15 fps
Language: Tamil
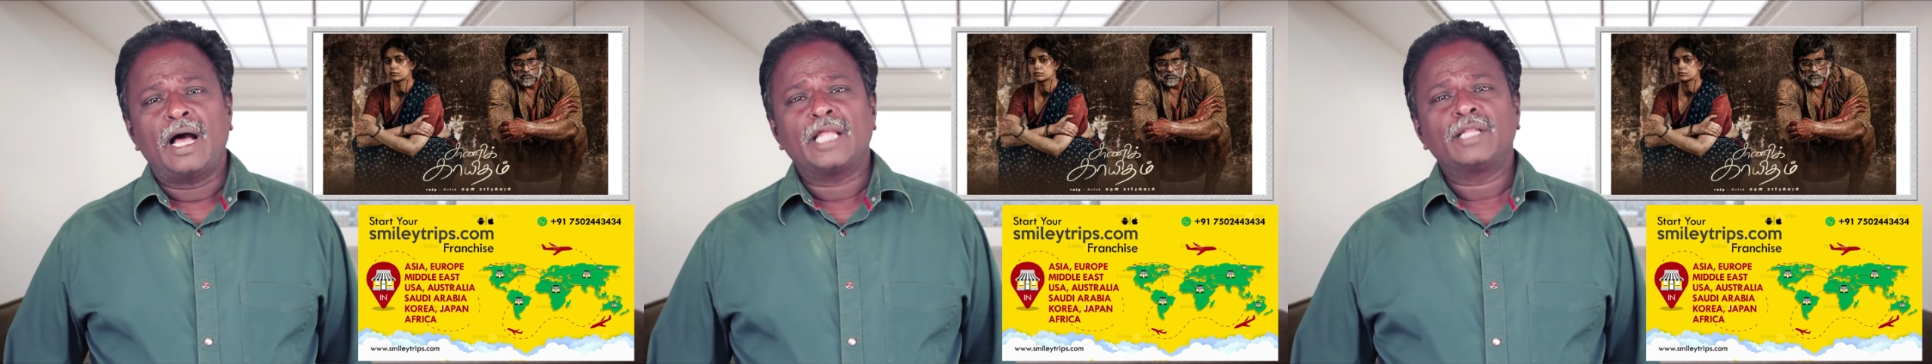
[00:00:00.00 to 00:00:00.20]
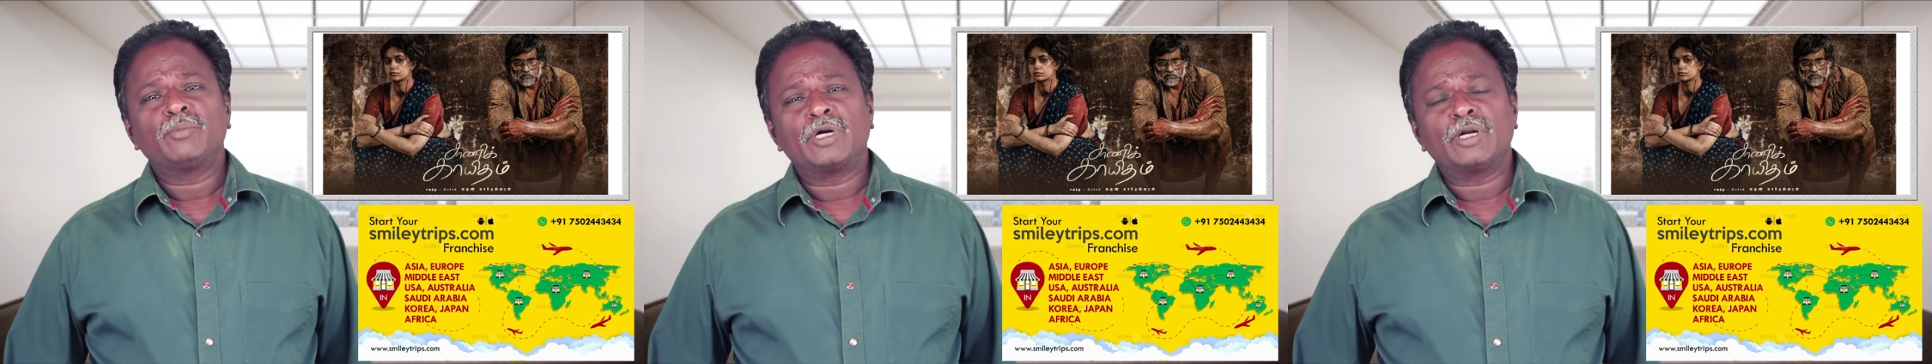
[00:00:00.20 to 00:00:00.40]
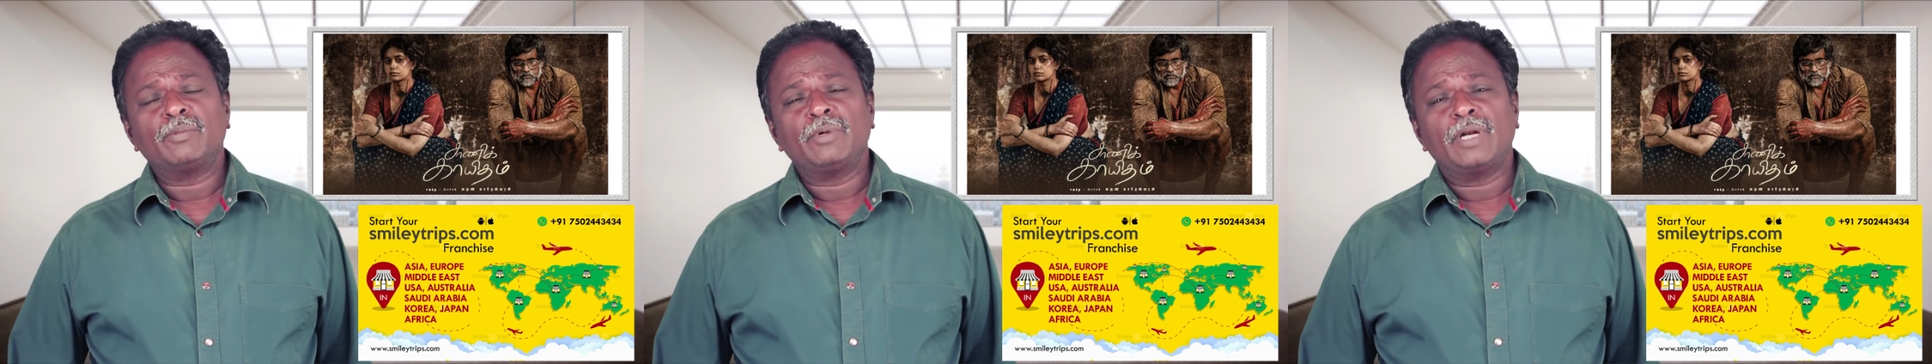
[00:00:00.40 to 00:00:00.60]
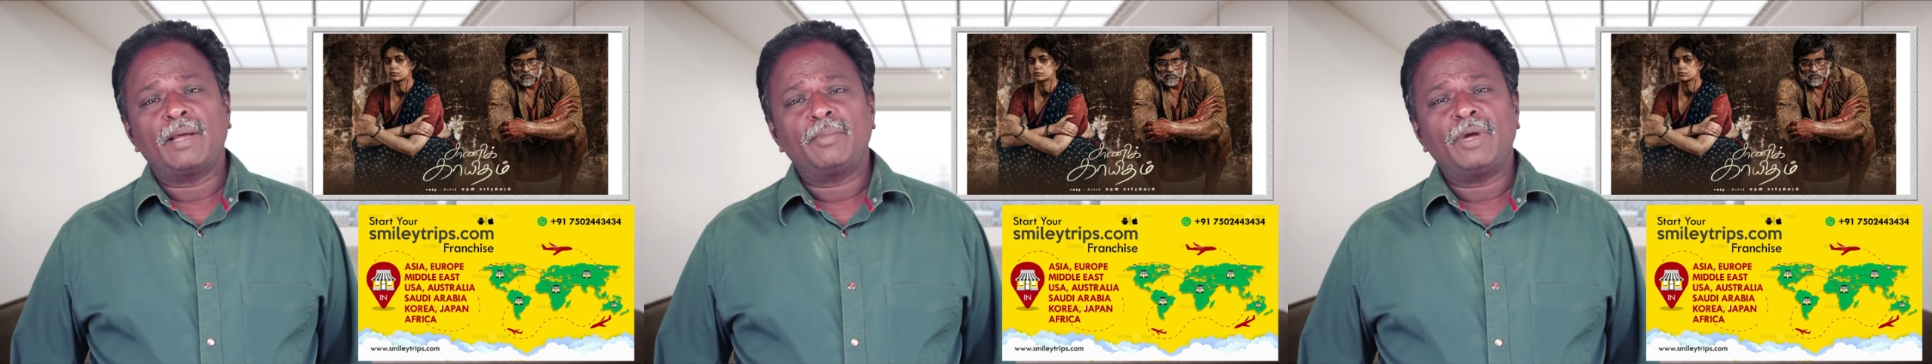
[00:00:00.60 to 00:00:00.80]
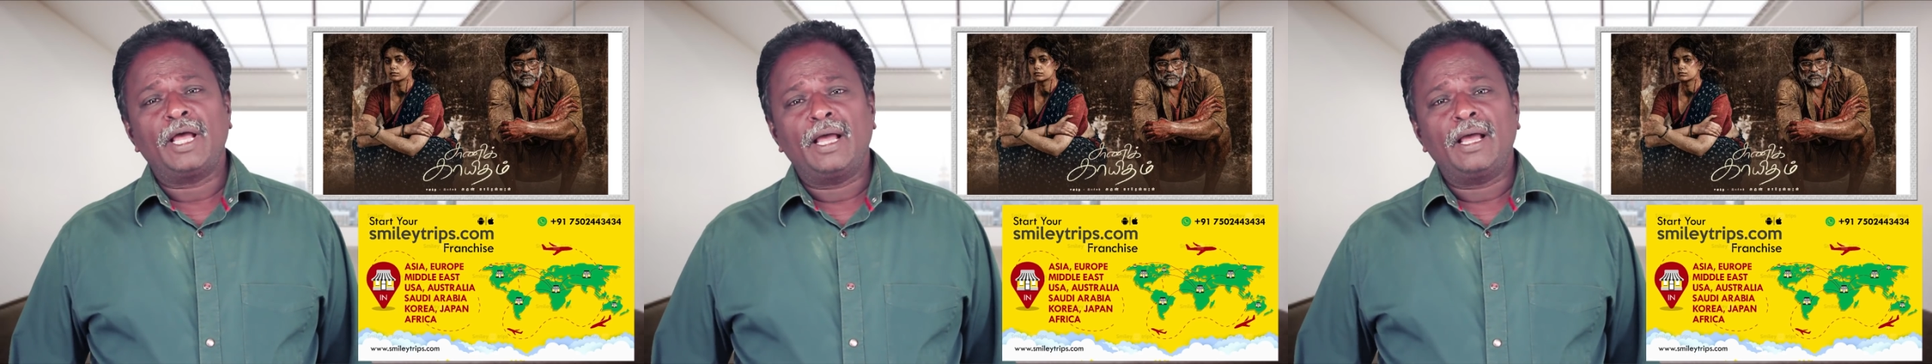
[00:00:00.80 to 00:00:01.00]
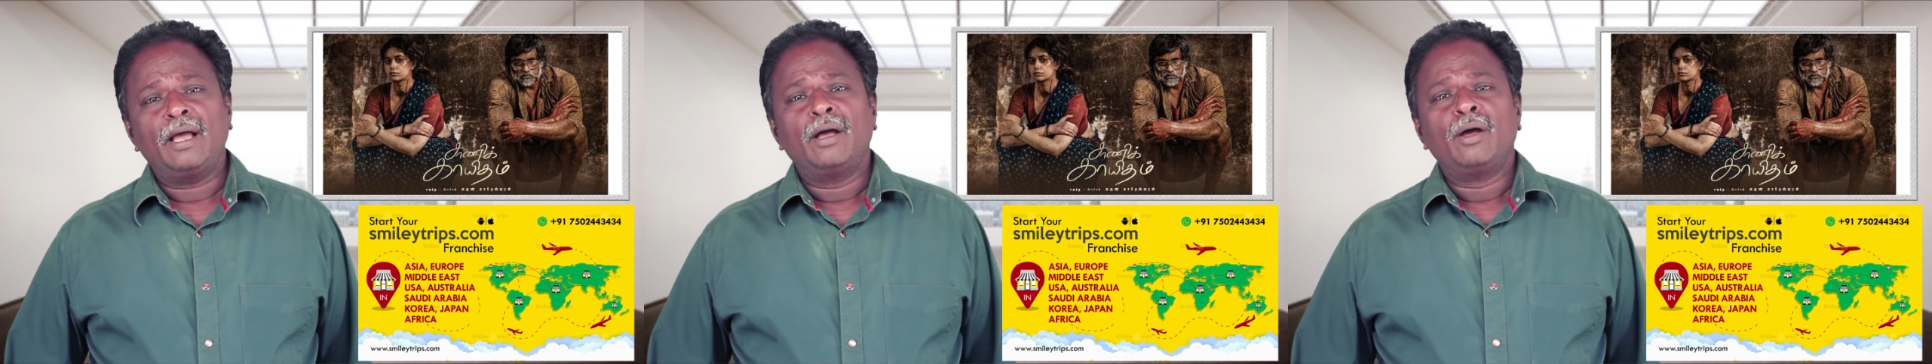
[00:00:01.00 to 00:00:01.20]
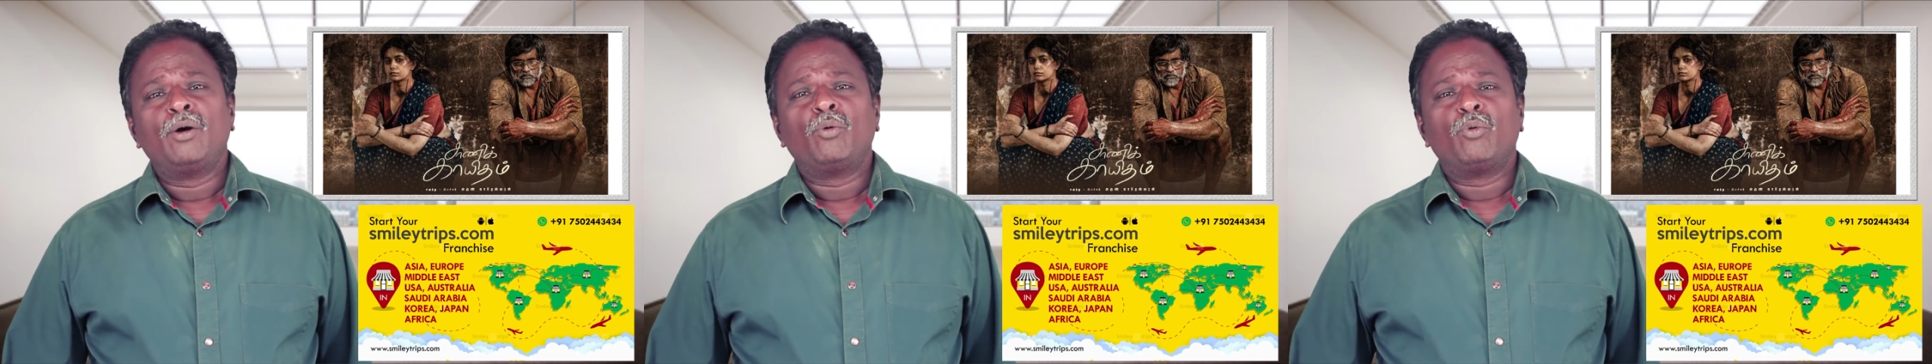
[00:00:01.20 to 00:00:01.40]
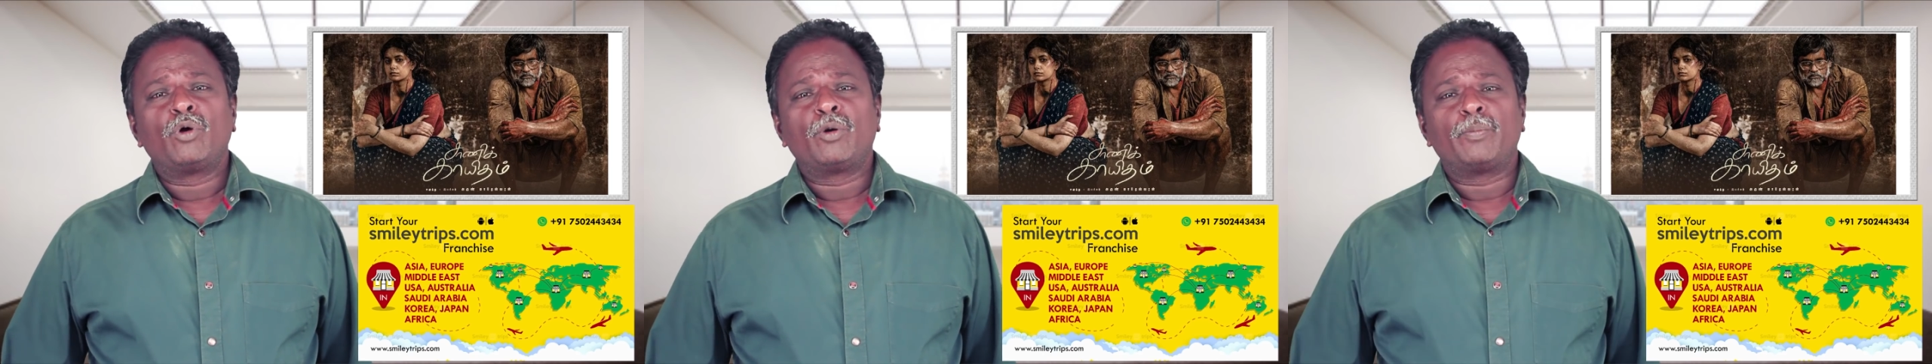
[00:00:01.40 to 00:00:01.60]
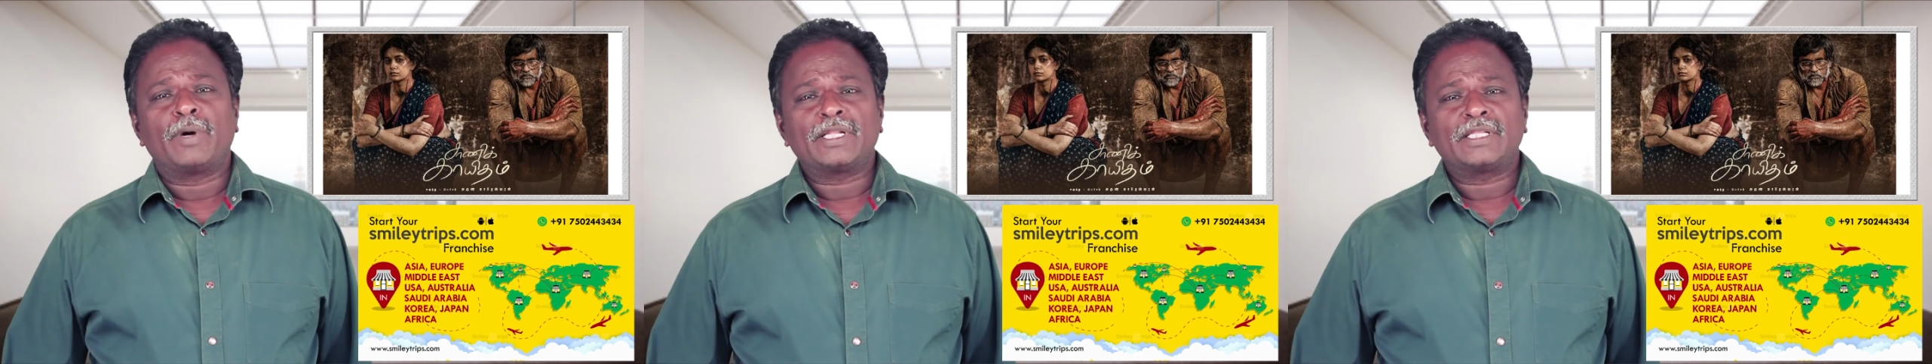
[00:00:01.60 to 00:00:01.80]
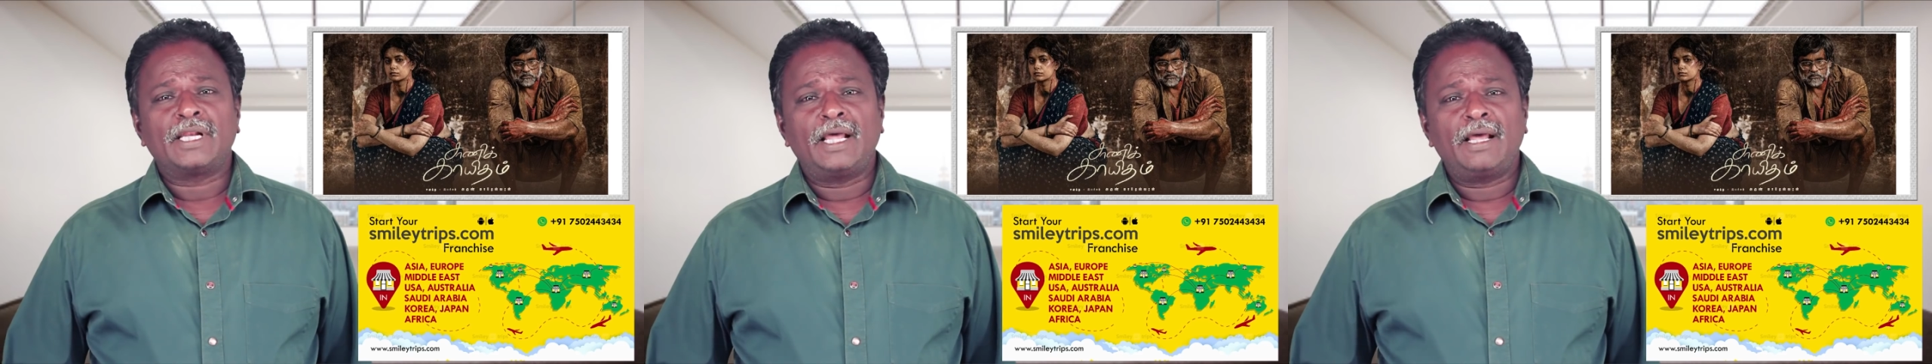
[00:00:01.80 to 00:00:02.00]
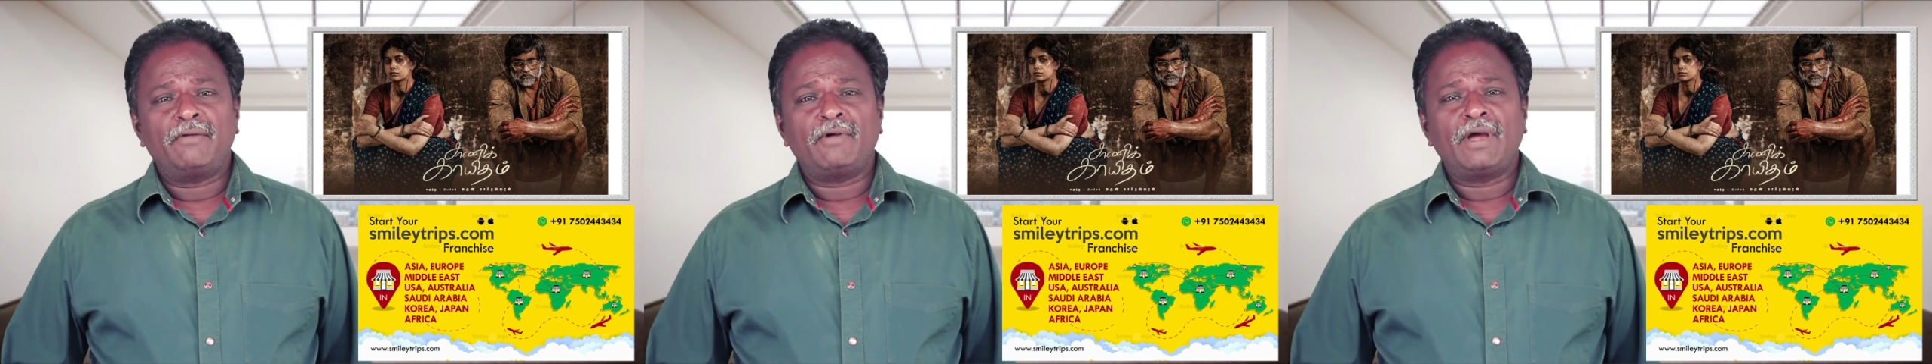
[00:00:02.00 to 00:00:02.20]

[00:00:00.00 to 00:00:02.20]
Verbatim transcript: அது மட்டும் இல்லாமல் ஒரு படத்தில்